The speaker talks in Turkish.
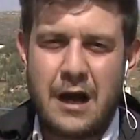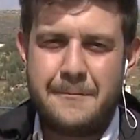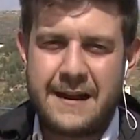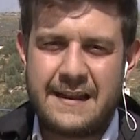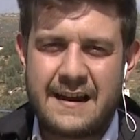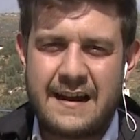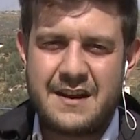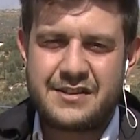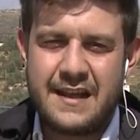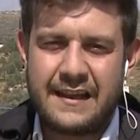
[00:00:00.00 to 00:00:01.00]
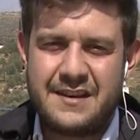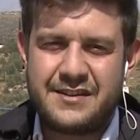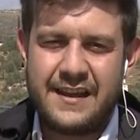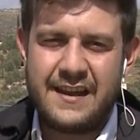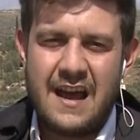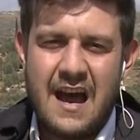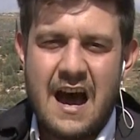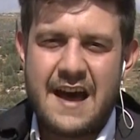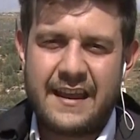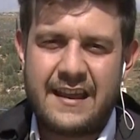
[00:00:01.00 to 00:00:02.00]
kameralar karşısına geçti.
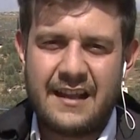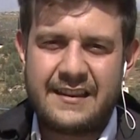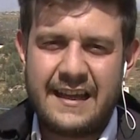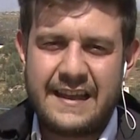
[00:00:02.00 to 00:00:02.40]
Harekatta